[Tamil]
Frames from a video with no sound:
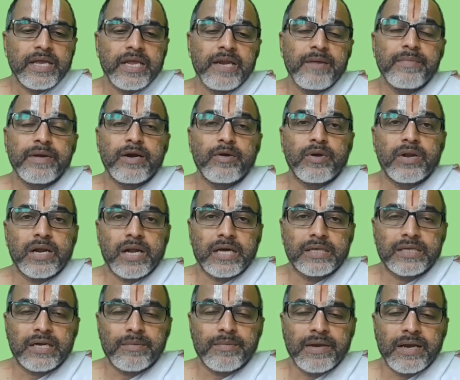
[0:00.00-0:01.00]
இனிமையுடன்
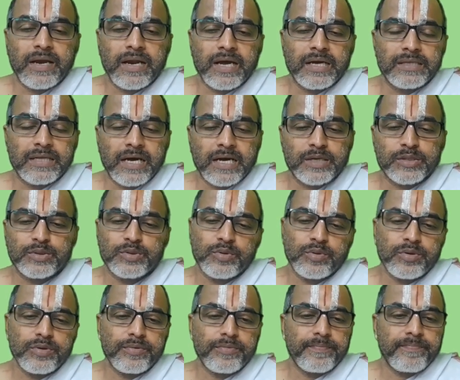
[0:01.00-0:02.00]
ஆதரவில்லாதார்
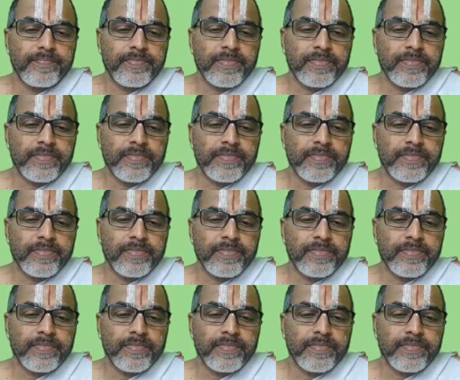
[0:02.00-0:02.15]
ஷோரு